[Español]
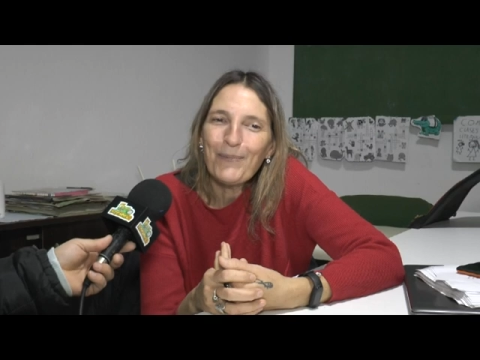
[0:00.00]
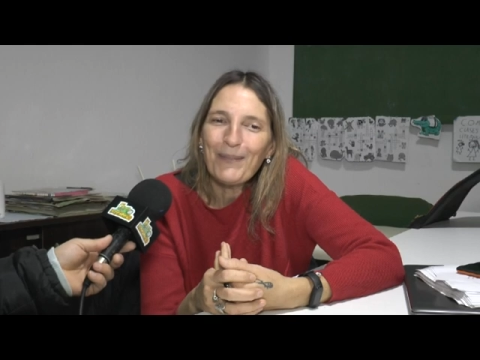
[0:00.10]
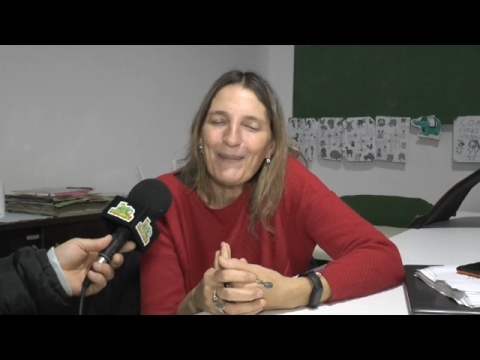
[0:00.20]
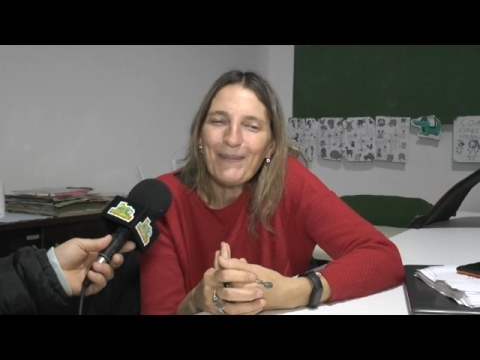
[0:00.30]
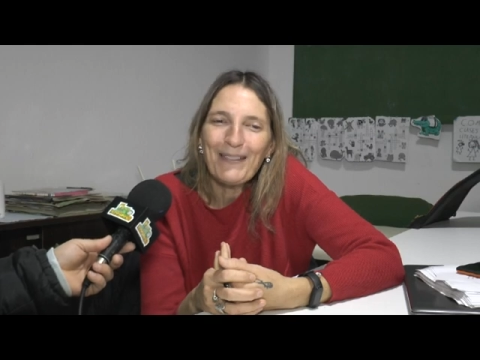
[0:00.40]

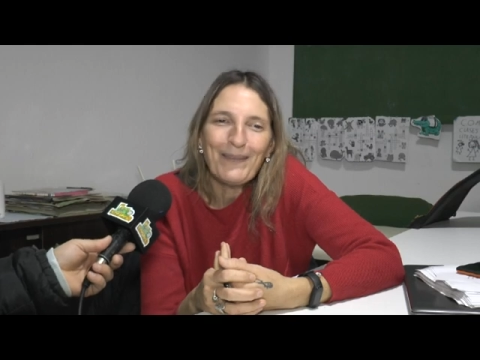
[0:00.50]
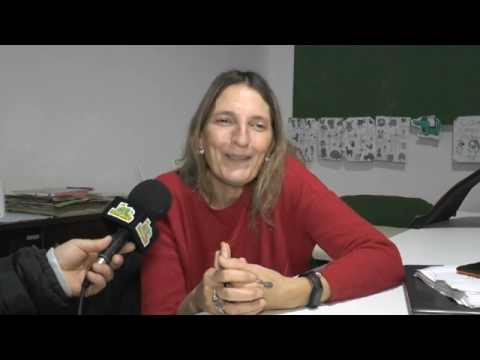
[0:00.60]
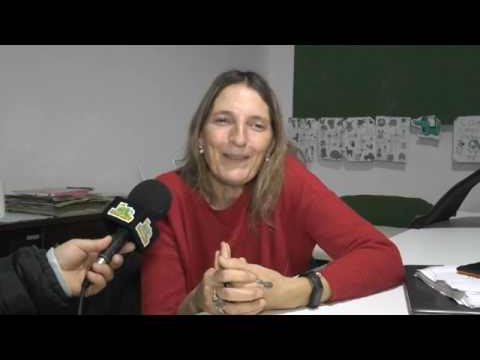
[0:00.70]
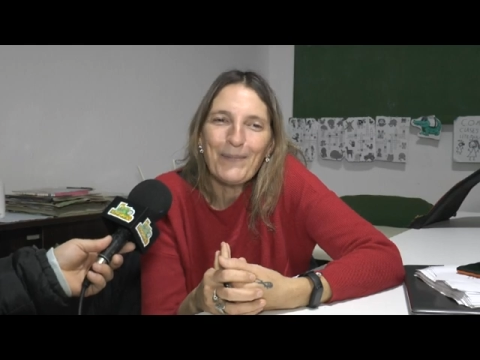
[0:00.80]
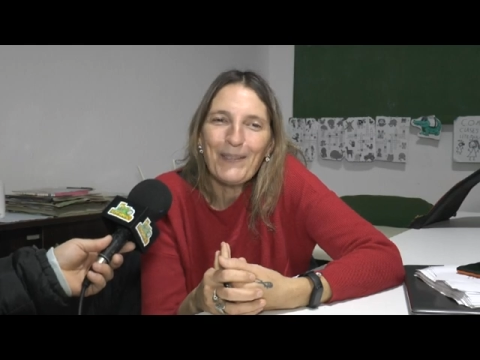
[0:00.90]
porque aparte,
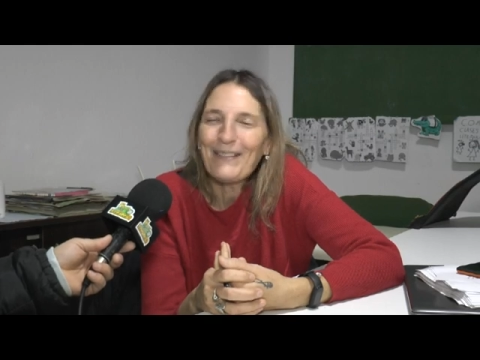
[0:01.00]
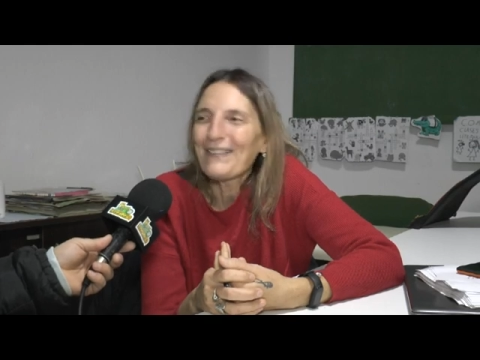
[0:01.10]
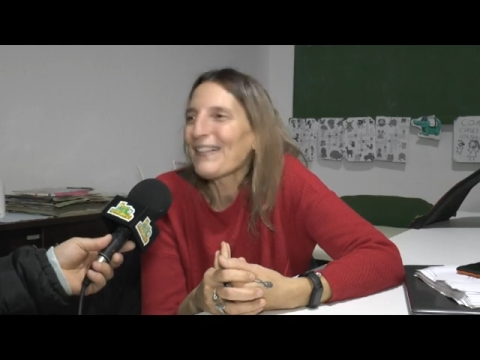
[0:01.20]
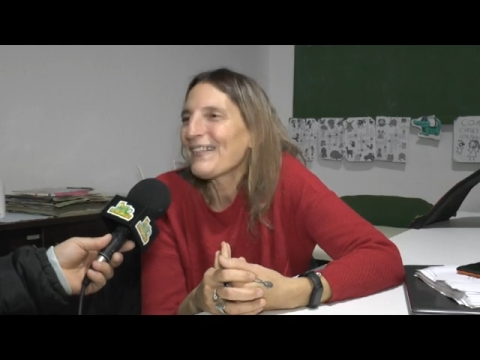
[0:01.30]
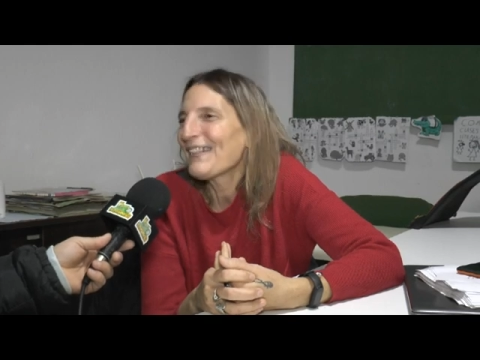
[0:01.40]
bueno, por ahí
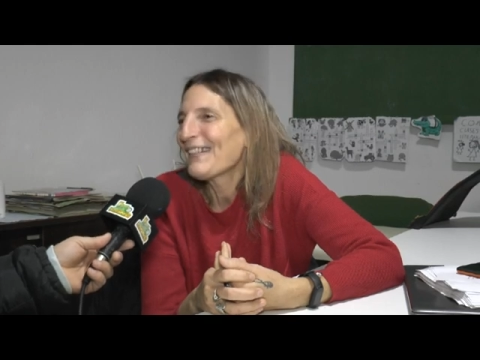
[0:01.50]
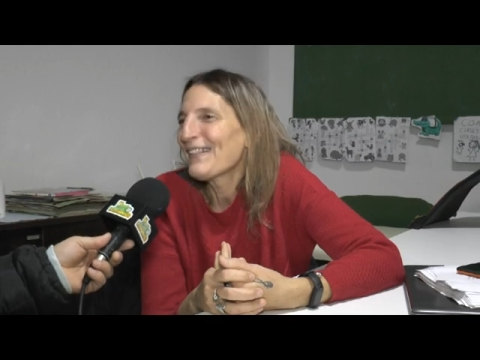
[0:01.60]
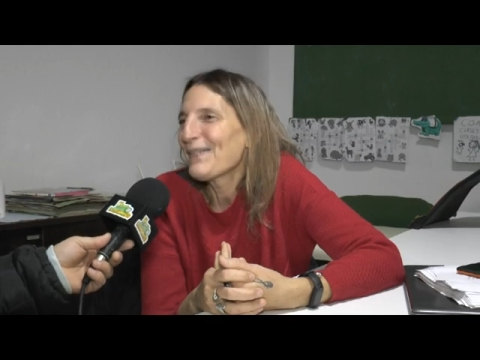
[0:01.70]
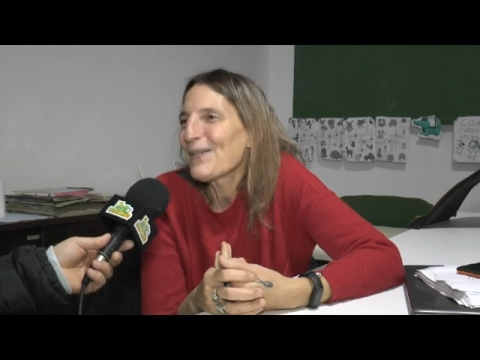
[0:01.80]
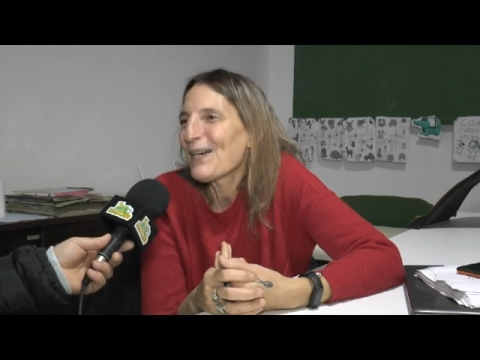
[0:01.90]
se ríen
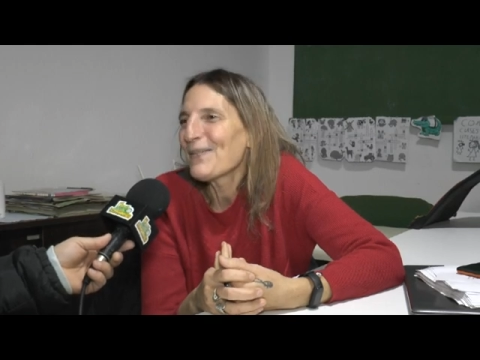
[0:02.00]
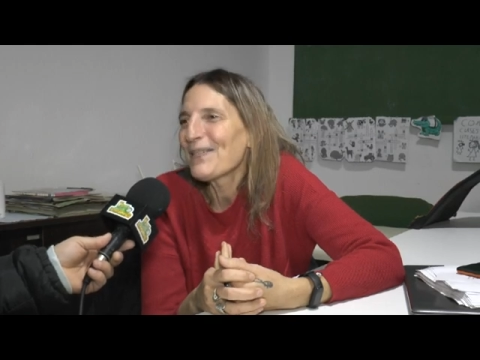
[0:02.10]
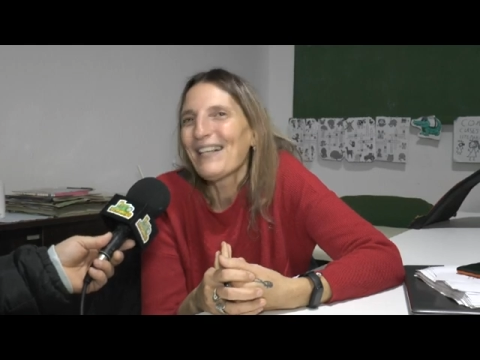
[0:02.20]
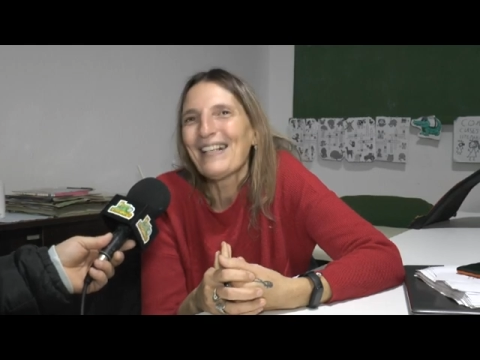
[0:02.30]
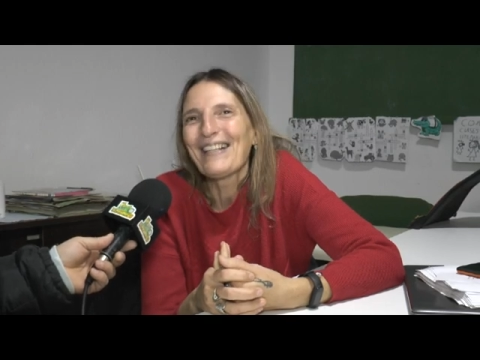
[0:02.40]
del
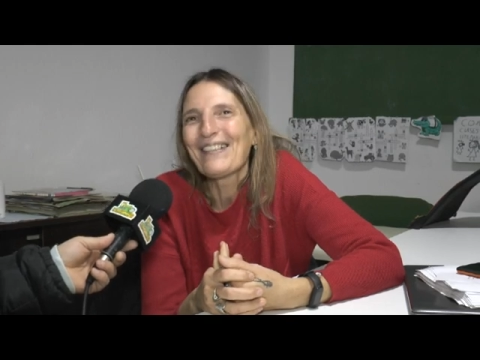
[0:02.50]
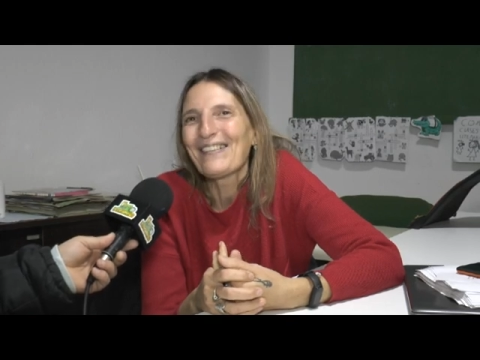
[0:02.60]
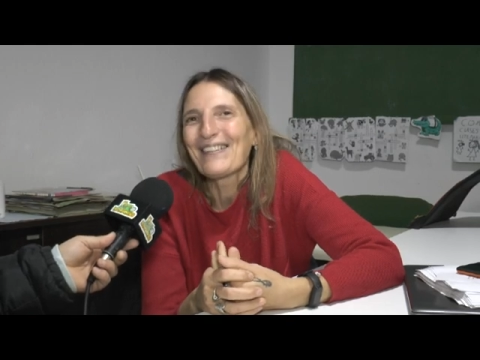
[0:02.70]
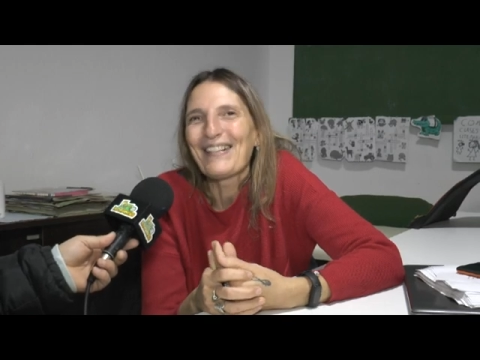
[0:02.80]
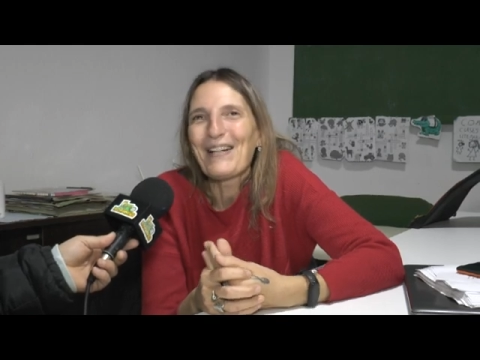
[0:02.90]
vocabulario
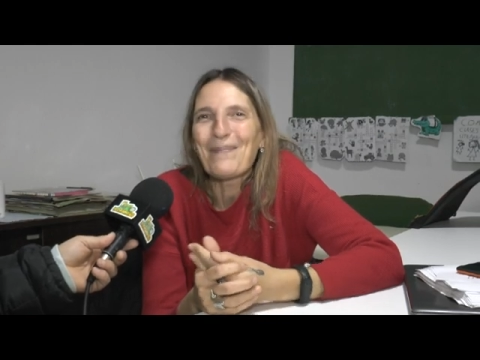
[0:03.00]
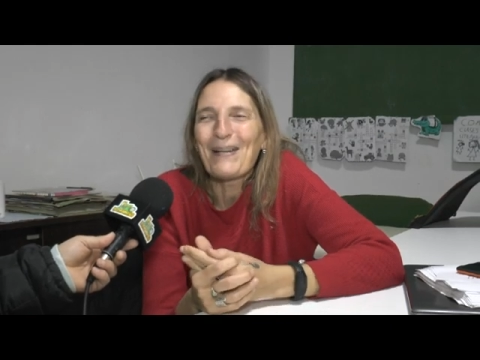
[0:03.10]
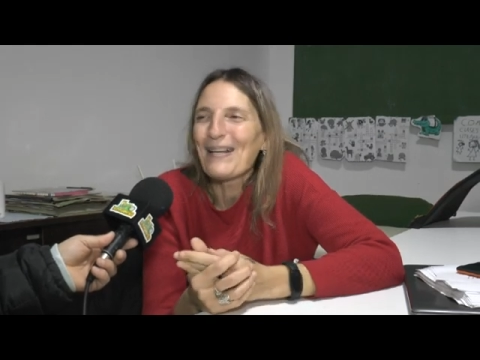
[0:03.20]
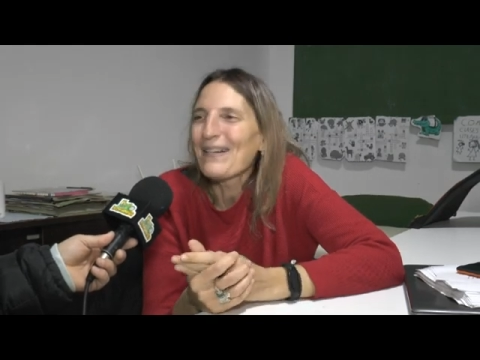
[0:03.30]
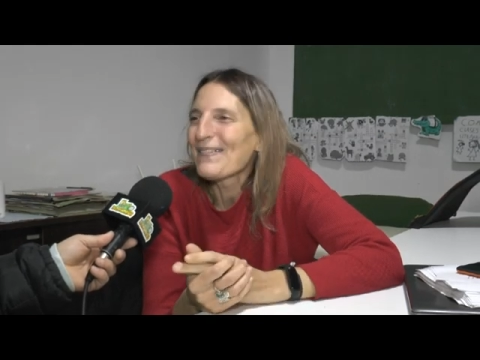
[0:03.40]
y de las
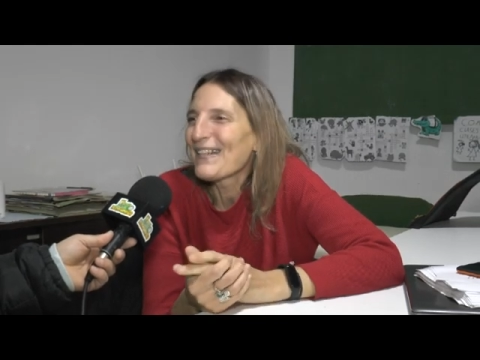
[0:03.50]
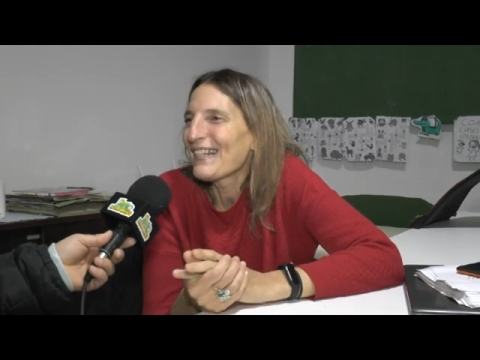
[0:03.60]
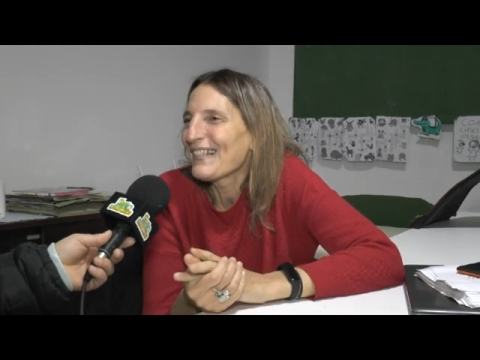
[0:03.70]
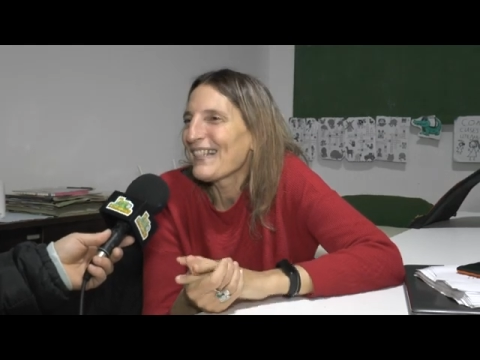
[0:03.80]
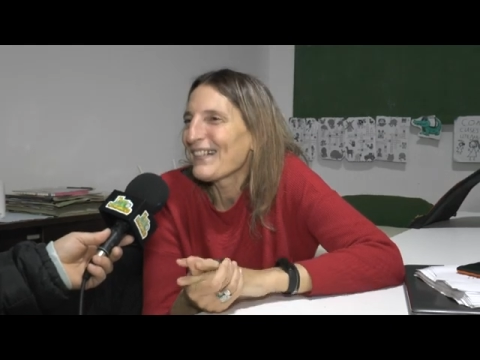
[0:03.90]
palabras
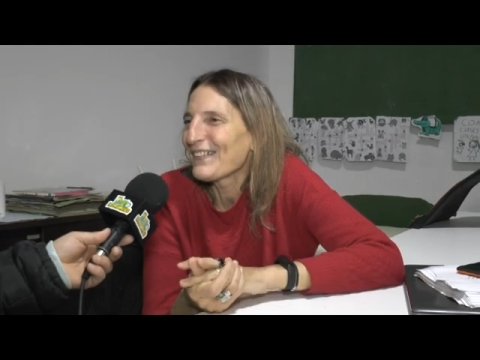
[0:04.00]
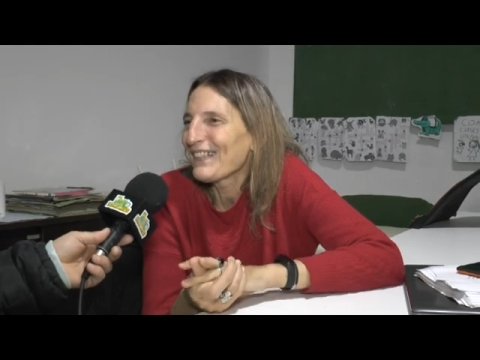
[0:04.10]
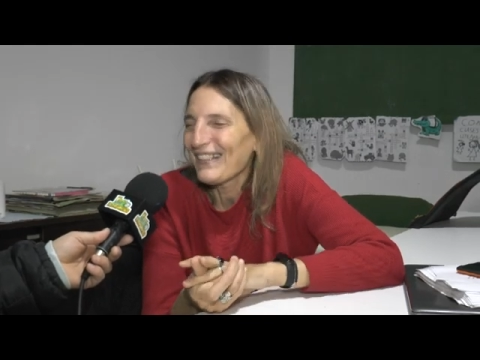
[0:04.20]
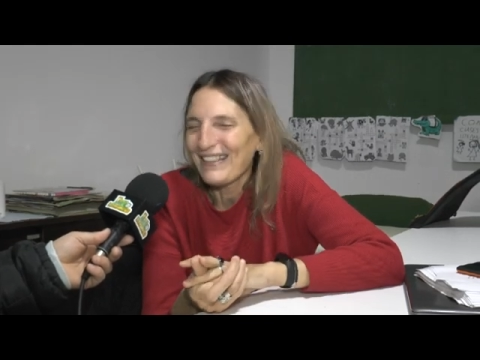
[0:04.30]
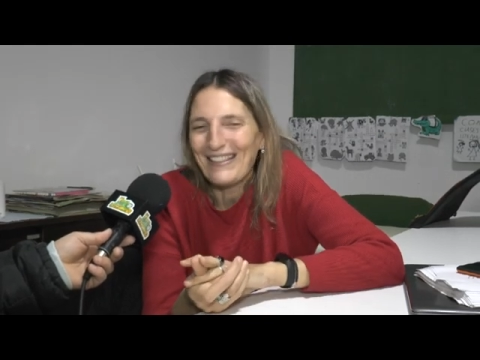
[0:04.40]
y de las
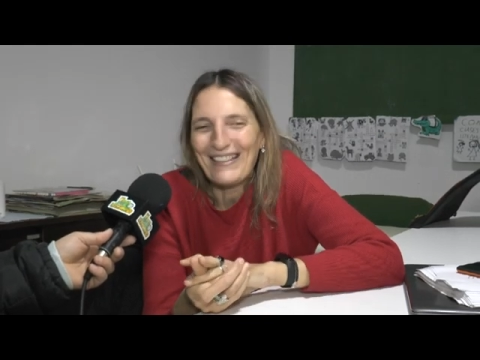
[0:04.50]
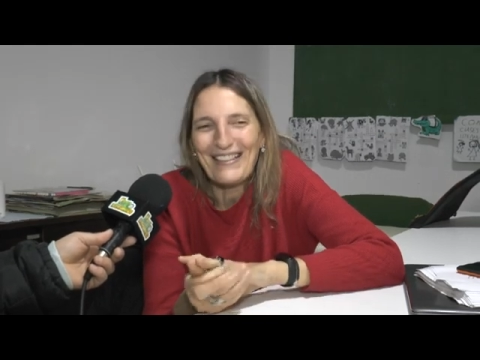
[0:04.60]
cosas que